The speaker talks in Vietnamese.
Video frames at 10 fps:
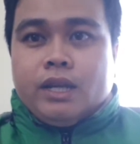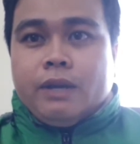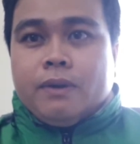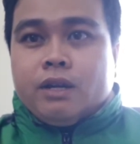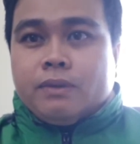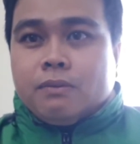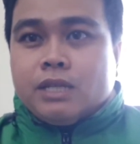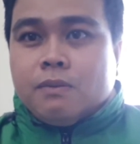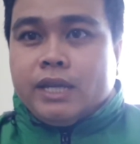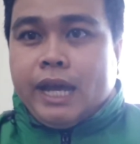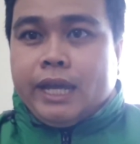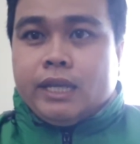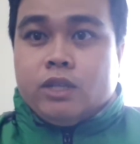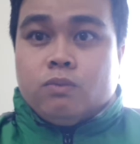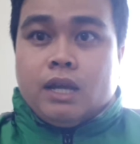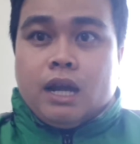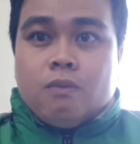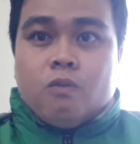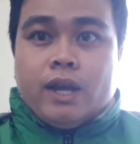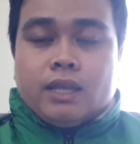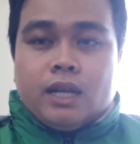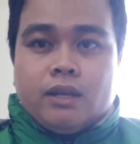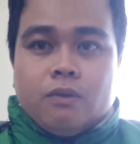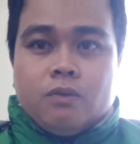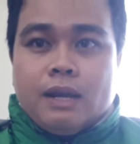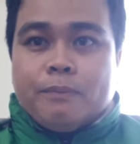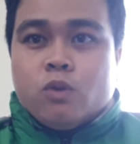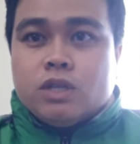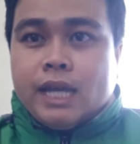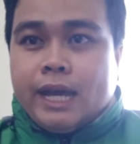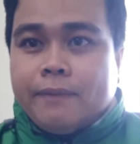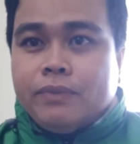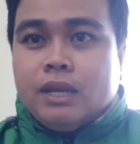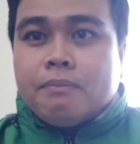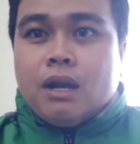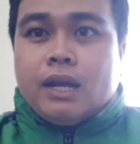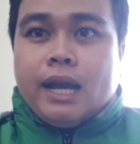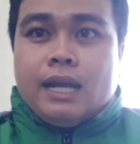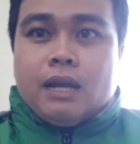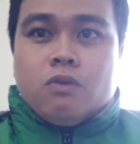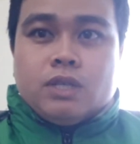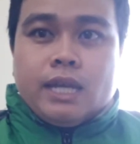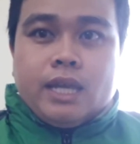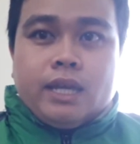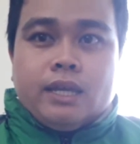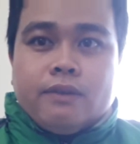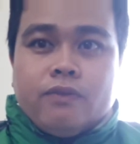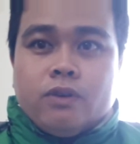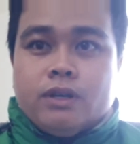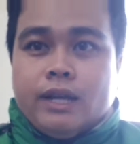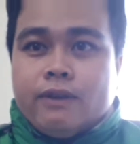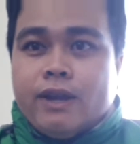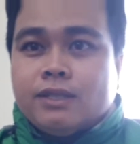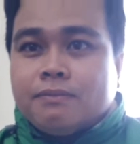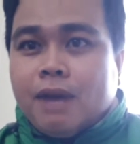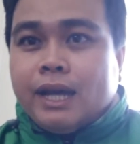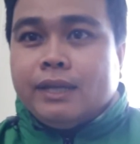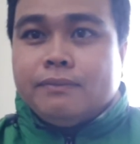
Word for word: nếu mà trong vòng 60 ngày chúng ta không hoàn thành đủ 5 cuốc xe bất kể là cuốc xe gì Food address, by